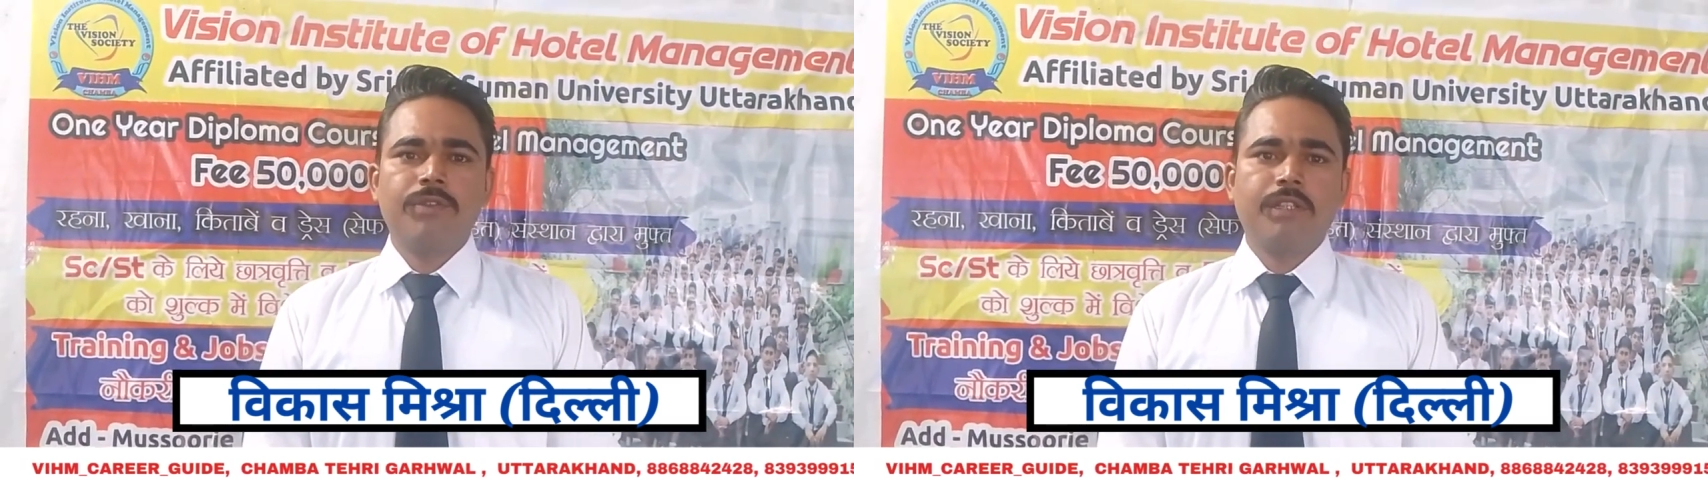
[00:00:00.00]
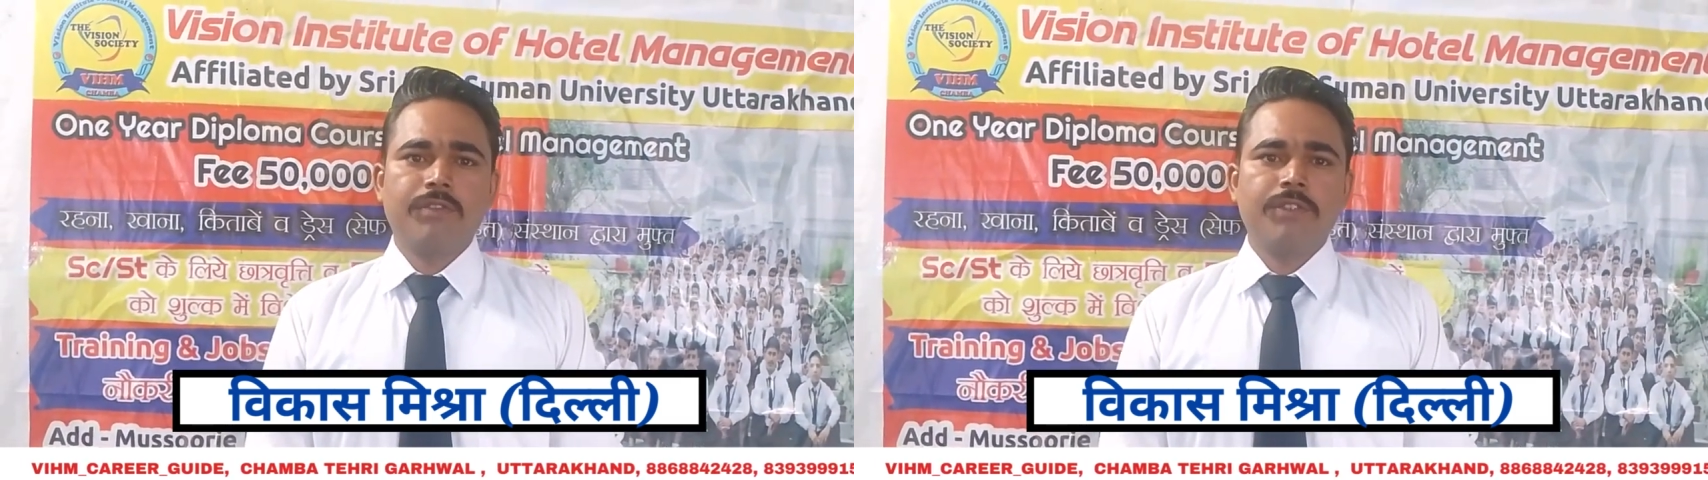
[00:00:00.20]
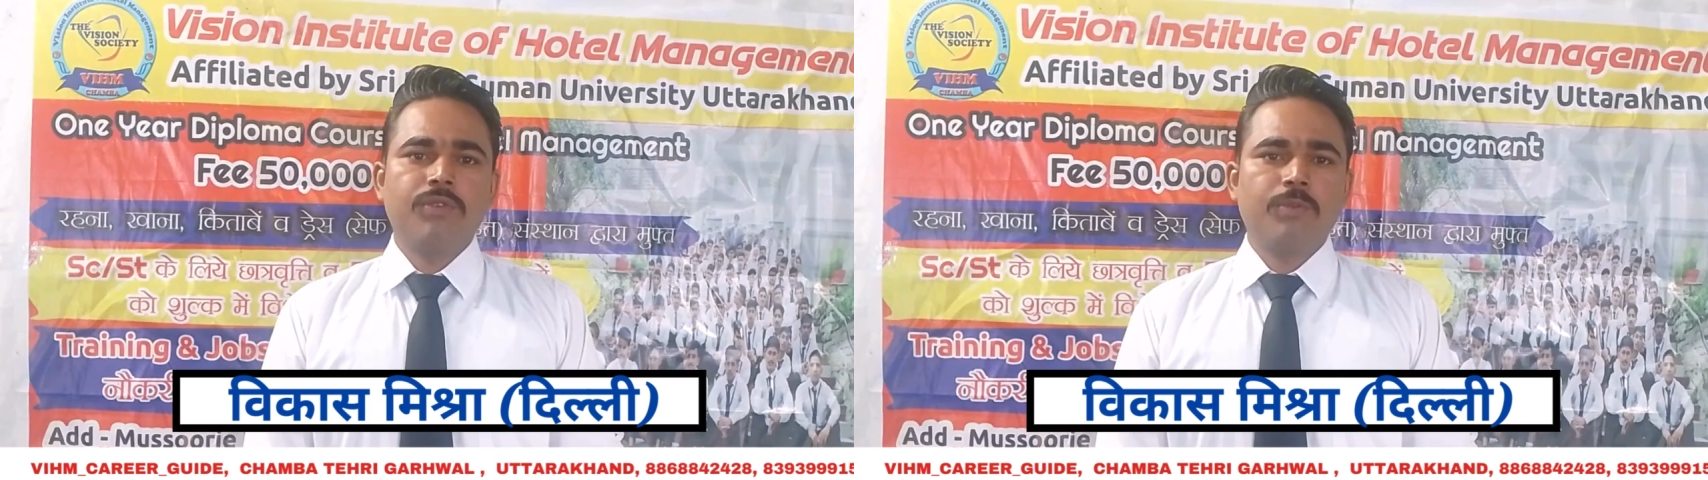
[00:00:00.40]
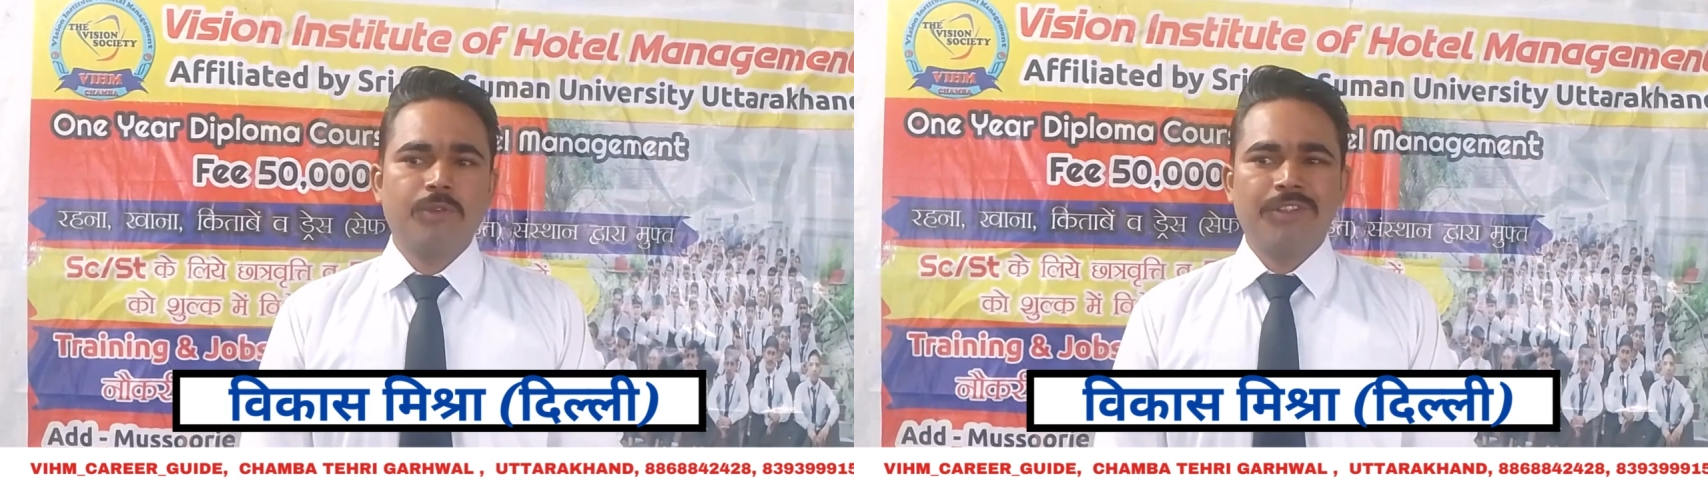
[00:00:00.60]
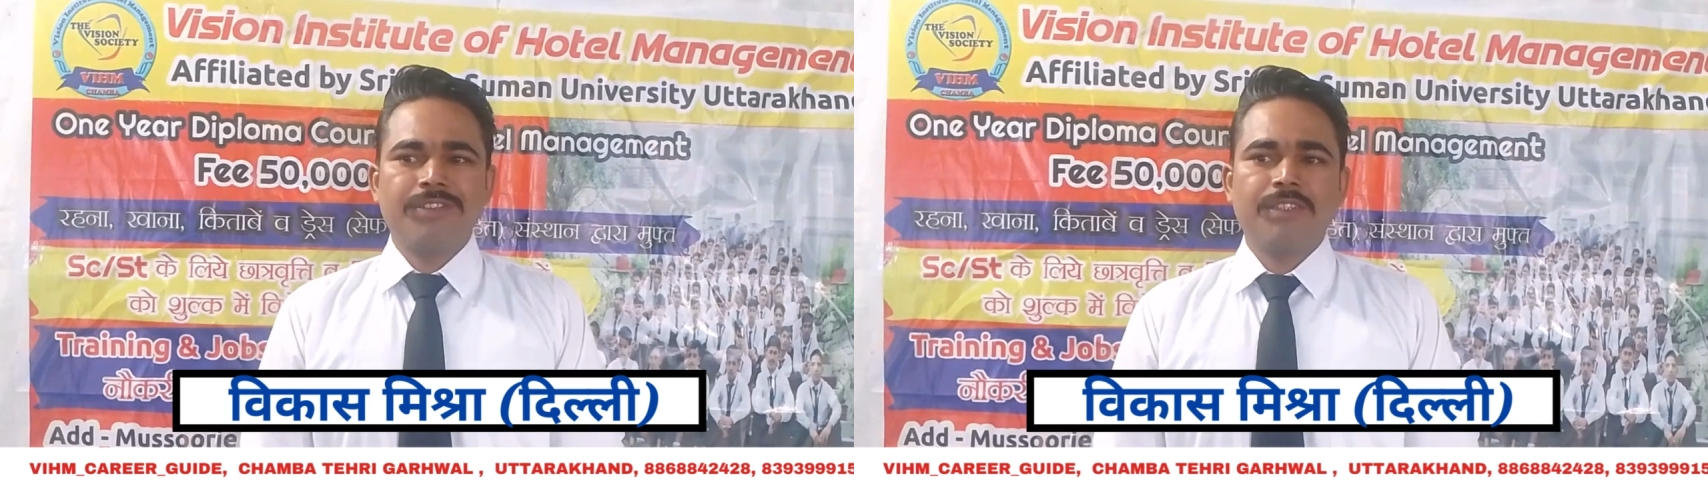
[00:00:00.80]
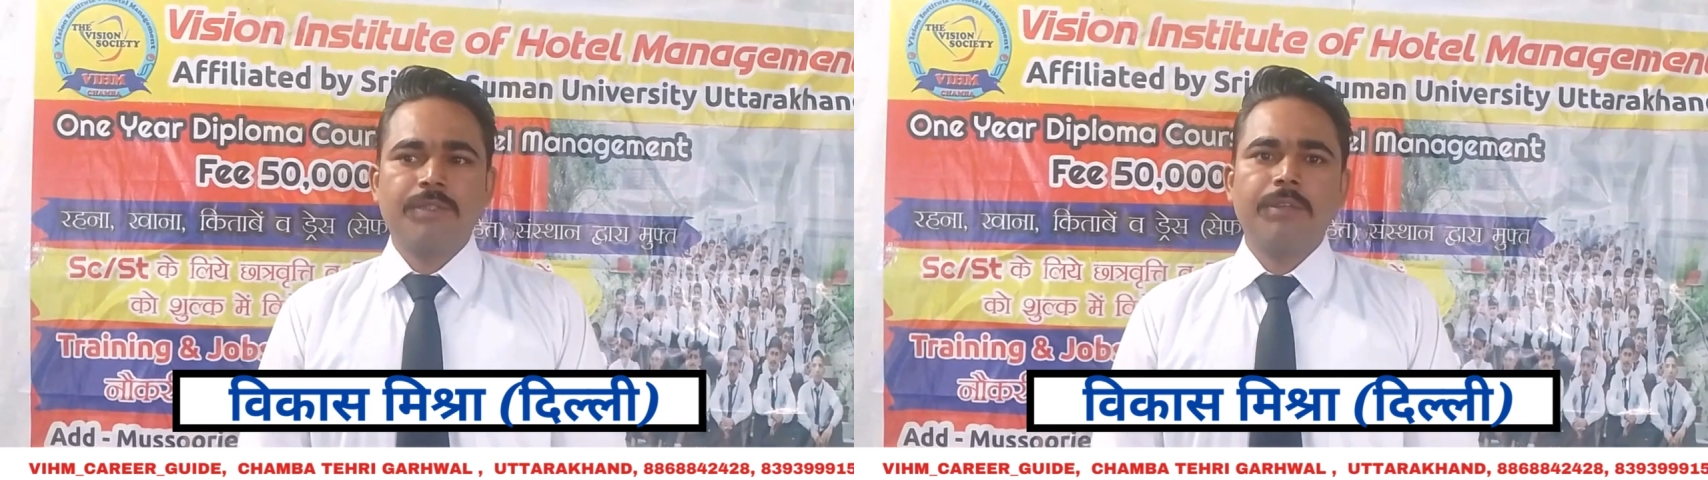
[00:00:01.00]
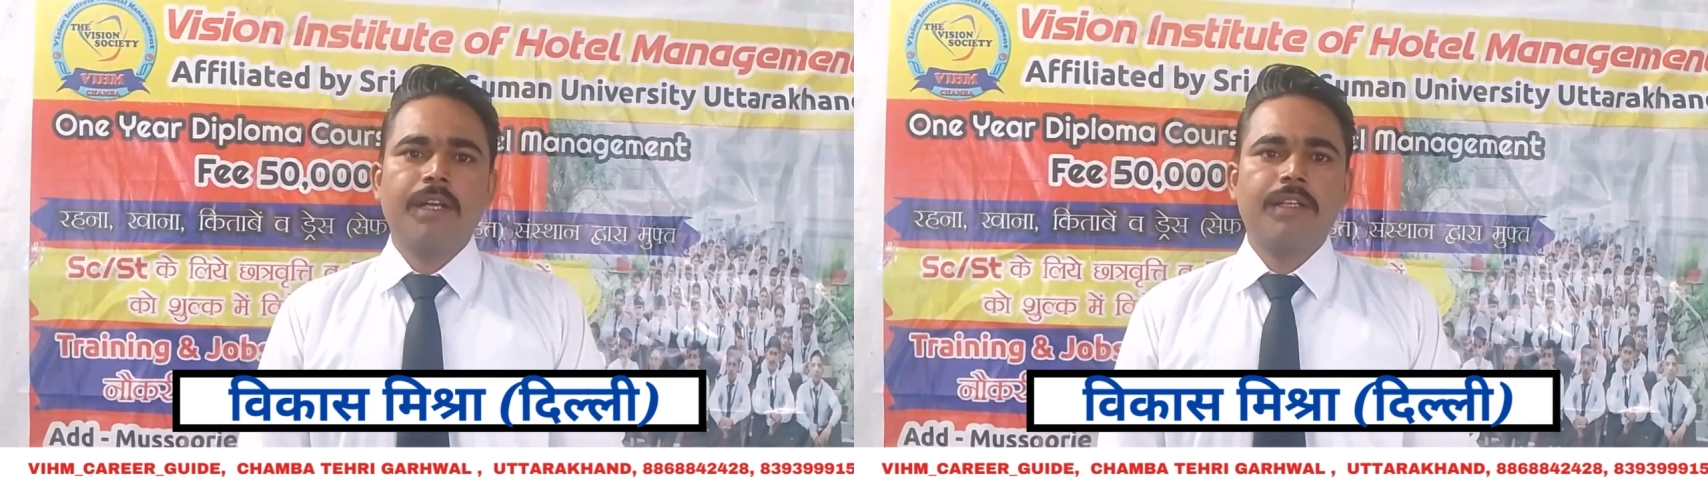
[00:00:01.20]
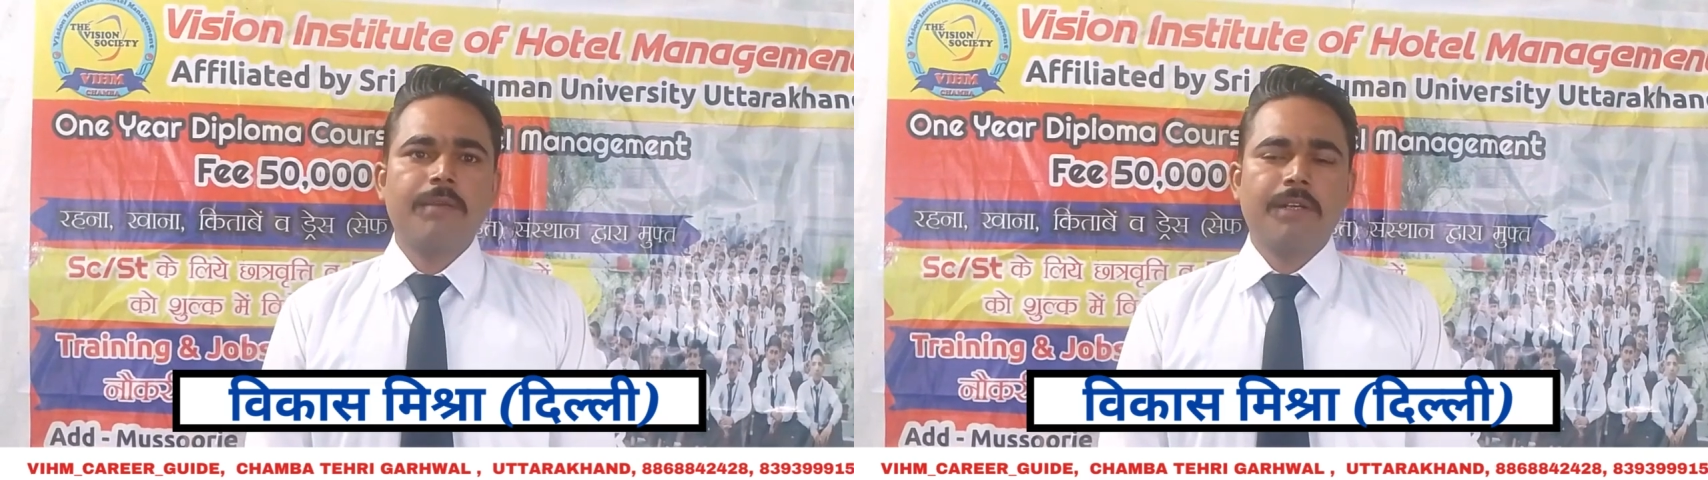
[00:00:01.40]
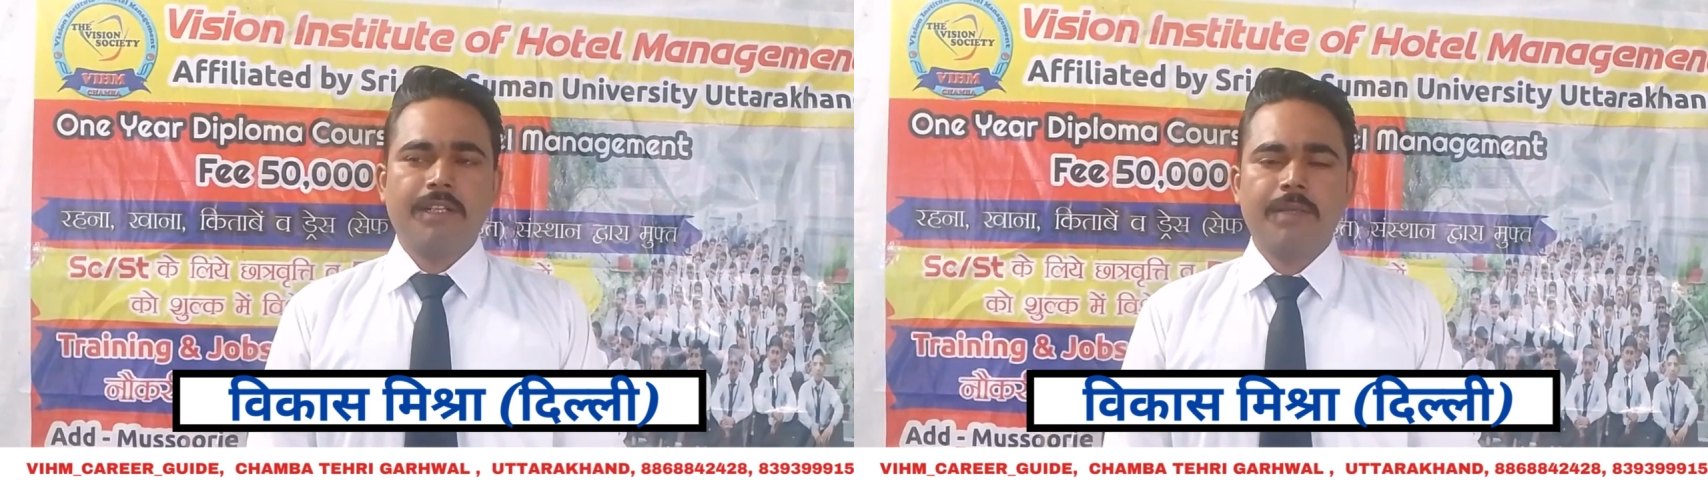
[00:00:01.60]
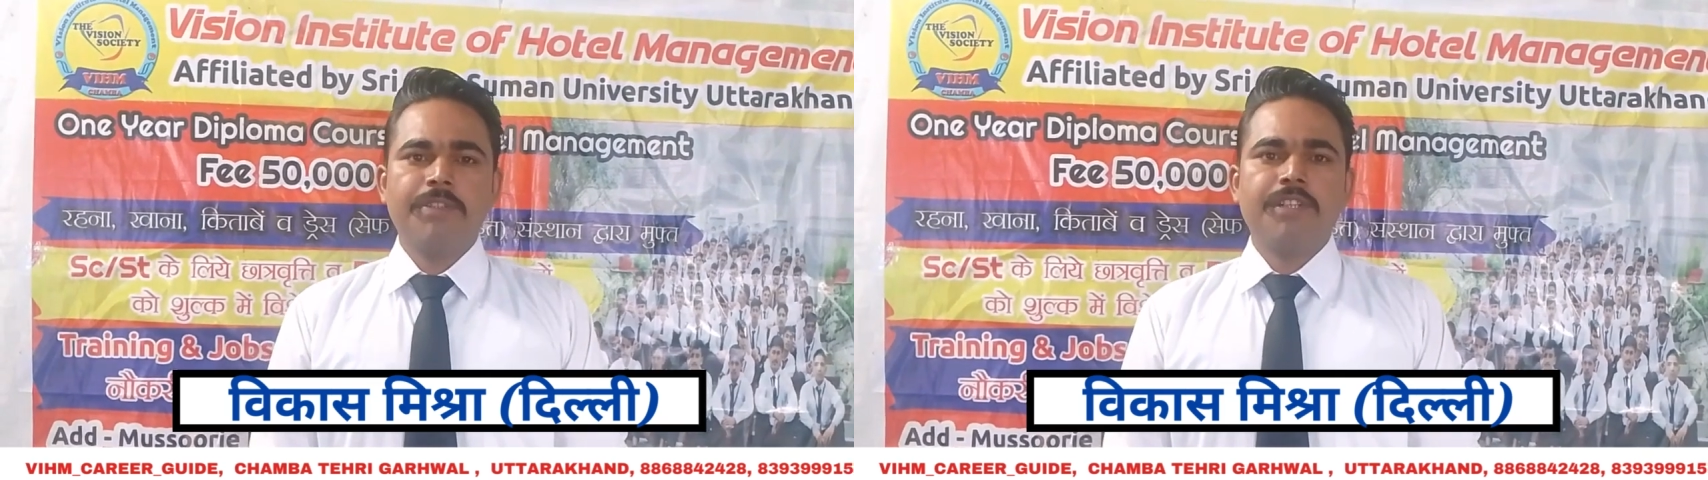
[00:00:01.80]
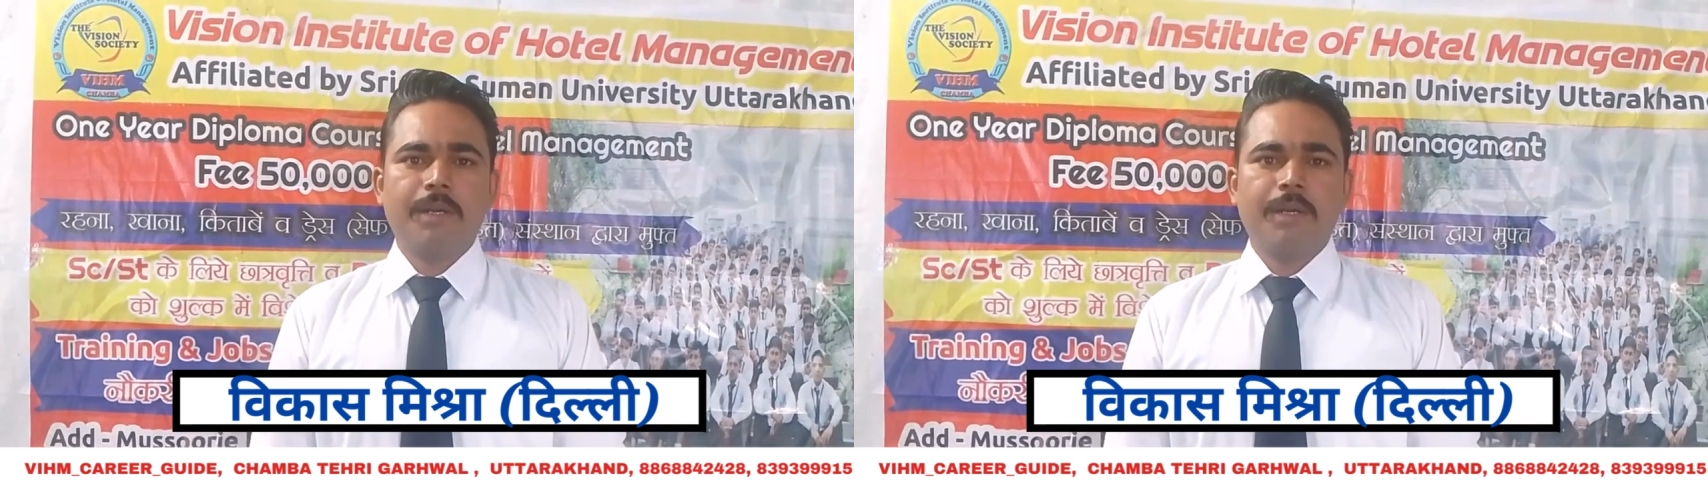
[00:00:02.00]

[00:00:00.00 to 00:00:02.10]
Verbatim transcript: तो सर्विस और प्रोडक्शन के मिला के हमारे यहाँ पर